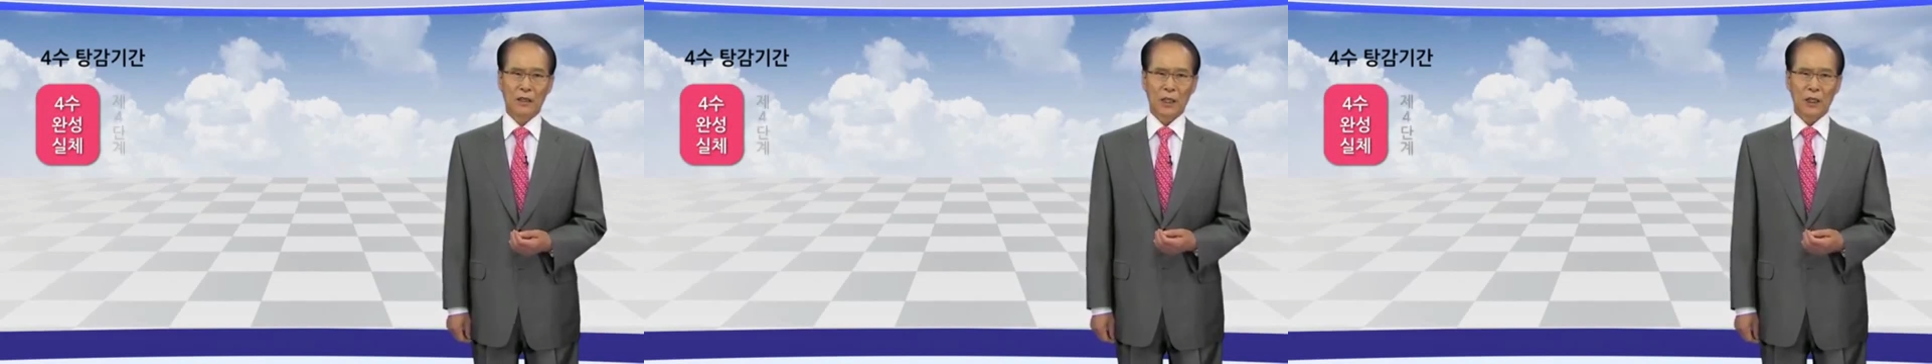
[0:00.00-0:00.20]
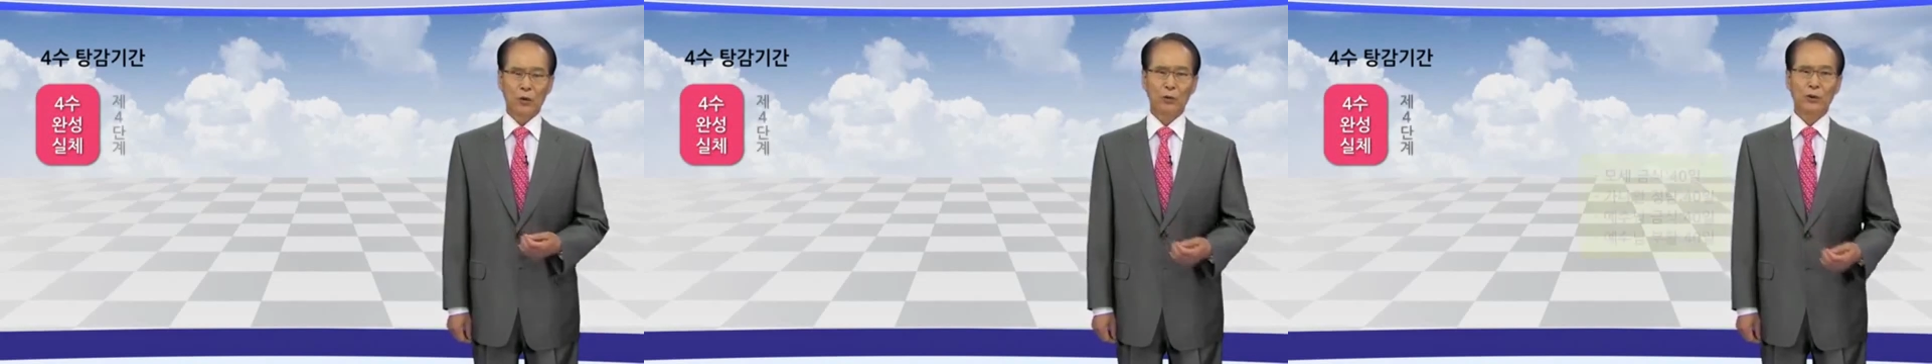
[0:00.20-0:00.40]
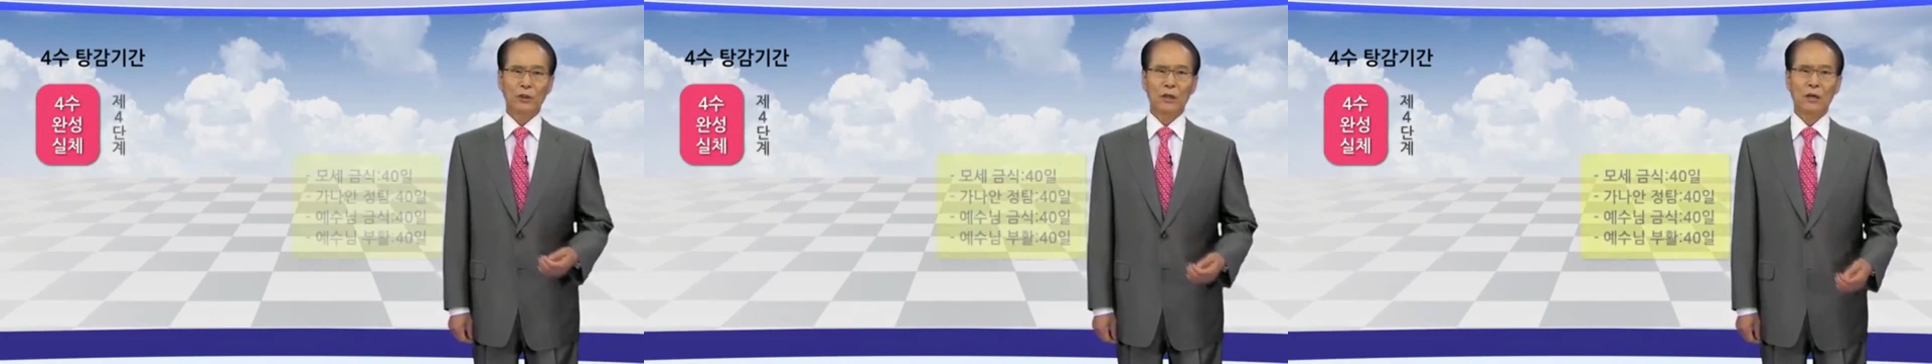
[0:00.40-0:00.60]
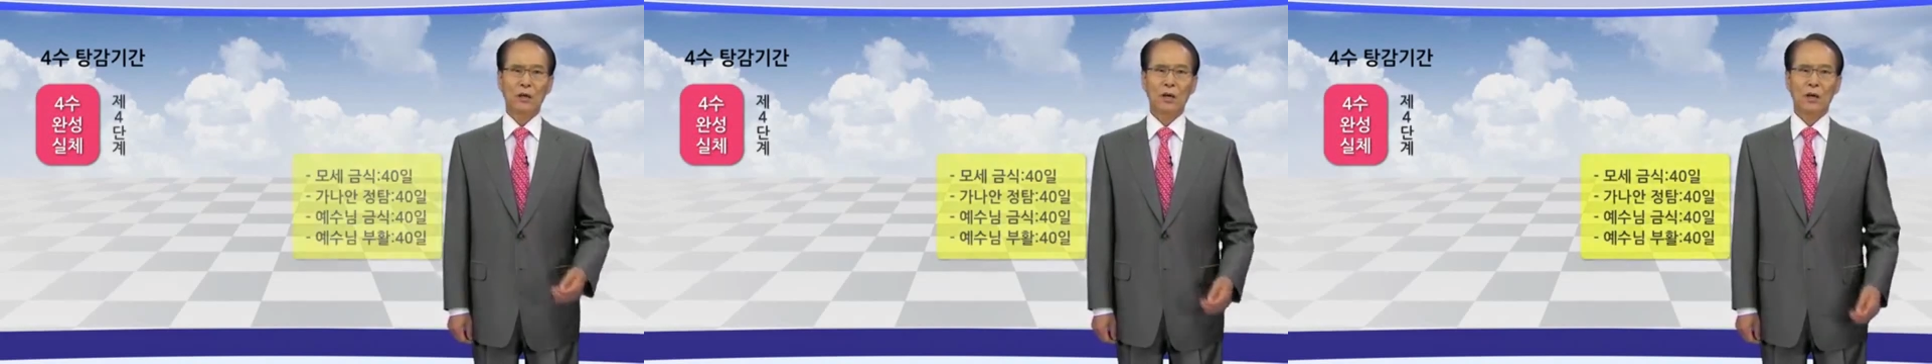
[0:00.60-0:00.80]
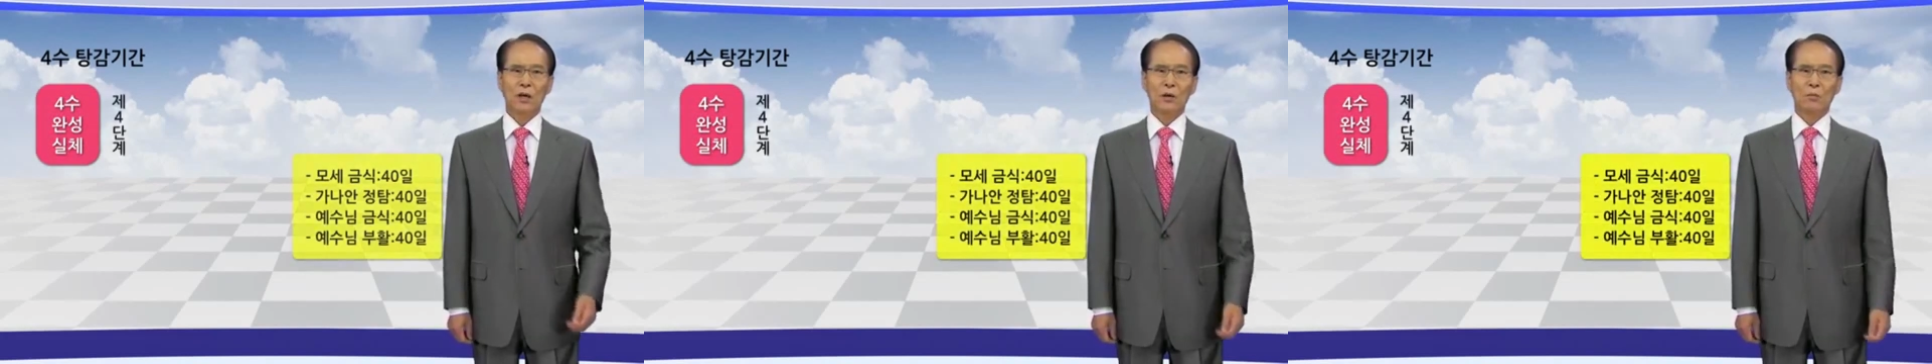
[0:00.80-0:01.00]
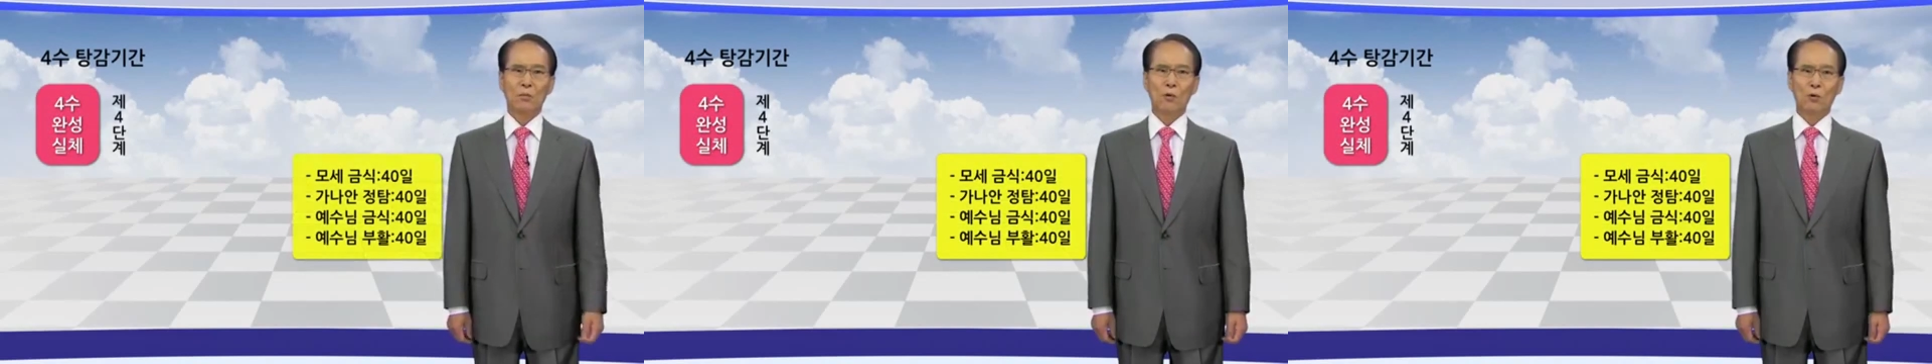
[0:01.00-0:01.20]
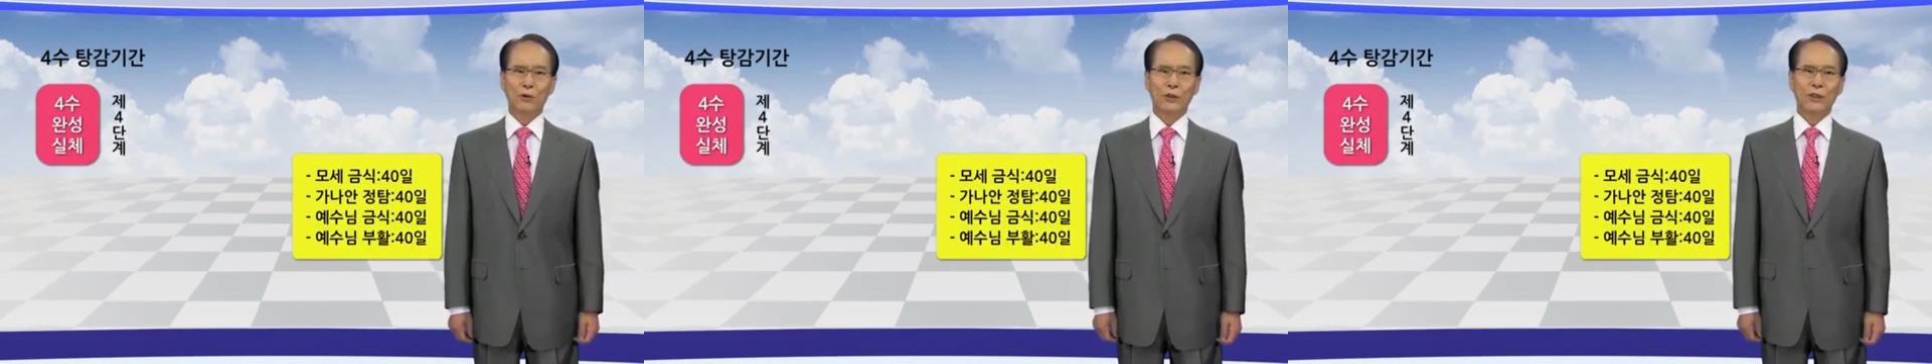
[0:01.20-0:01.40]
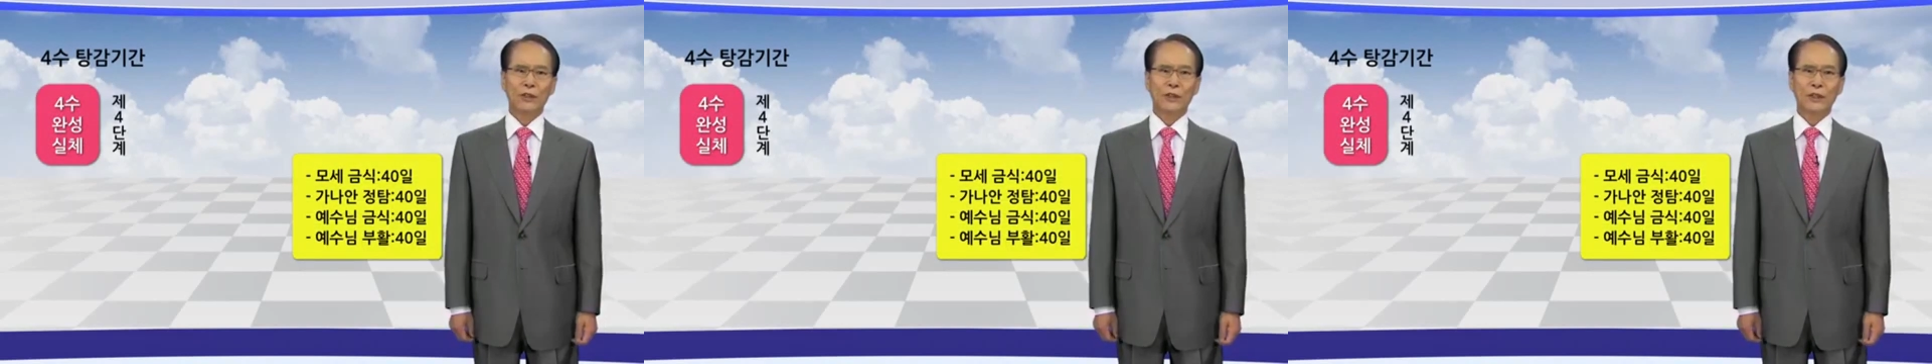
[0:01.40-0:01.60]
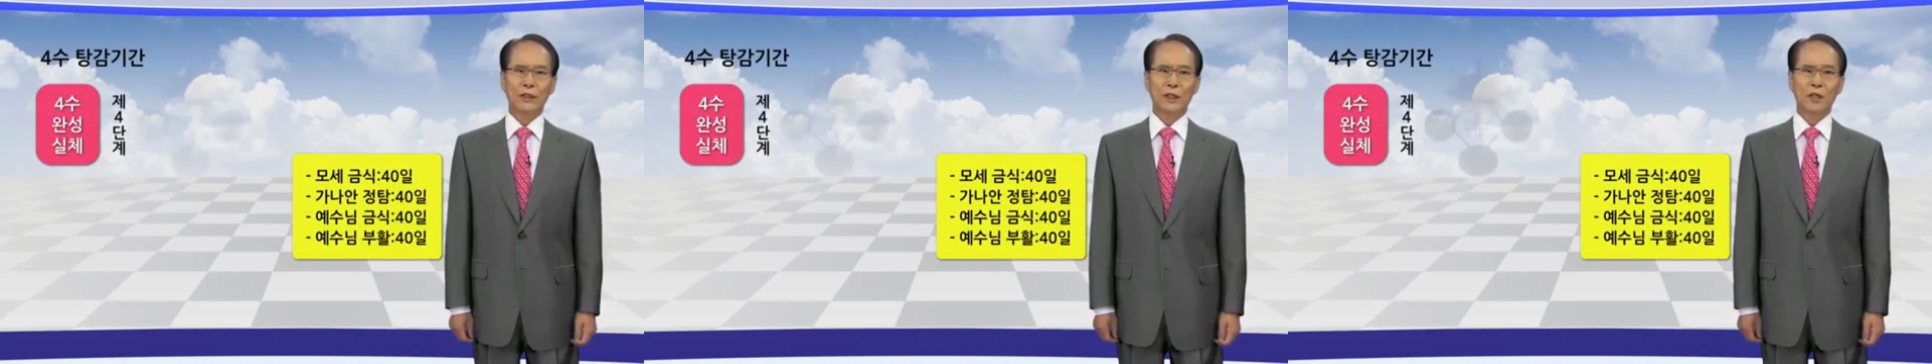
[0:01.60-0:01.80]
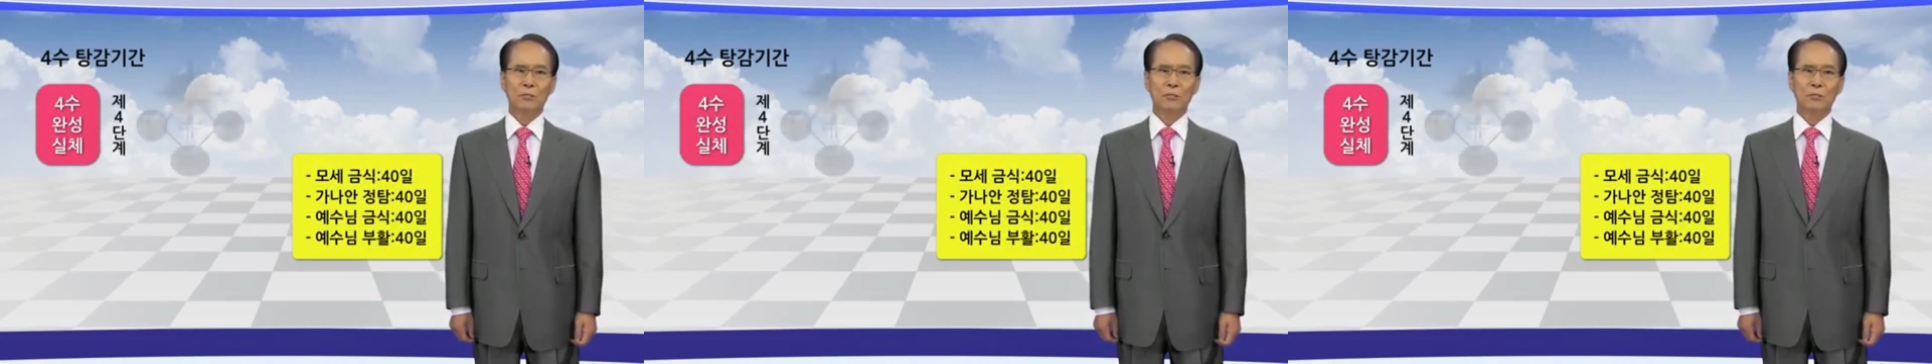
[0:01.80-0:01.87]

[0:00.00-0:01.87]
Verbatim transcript: 예로서 모세의